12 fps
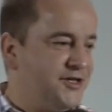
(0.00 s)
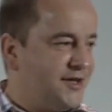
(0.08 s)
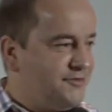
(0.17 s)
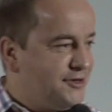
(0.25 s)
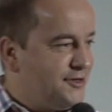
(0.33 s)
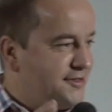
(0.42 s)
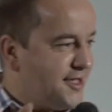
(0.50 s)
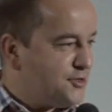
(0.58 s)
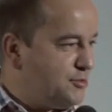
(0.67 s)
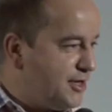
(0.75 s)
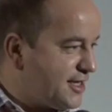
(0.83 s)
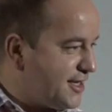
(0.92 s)
jak wygląda
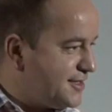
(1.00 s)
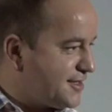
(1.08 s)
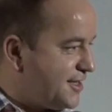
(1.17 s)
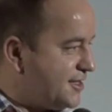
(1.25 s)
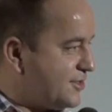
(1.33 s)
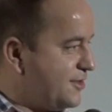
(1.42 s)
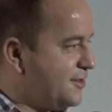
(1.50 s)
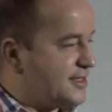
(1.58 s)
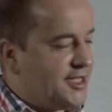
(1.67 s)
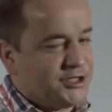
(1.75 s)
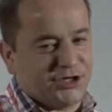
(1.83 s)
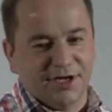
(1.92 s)
gruba kreska i co ona
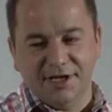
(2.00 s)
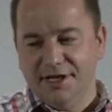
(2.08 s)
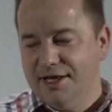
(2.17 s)
oznacza.